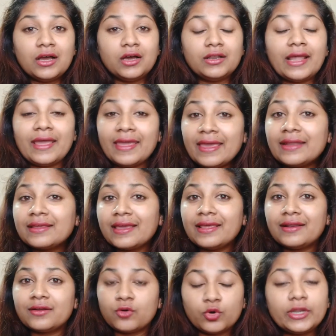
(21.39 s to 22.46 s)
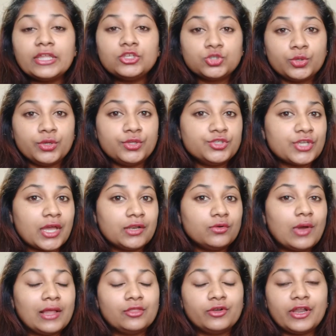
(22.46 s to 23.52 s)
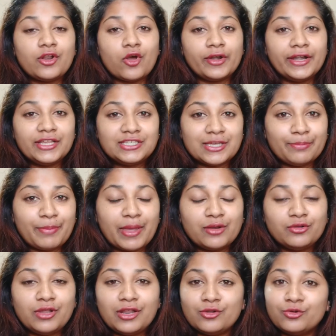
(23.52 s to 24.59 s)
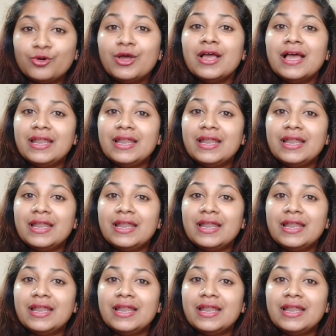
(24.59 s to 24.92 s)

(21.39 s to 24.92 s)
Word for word: uh, నా హెయిర్ కేర్ రొటీన్ చూయించాను అందులో నేను ఆల్రెడీ చెప్పాను నేను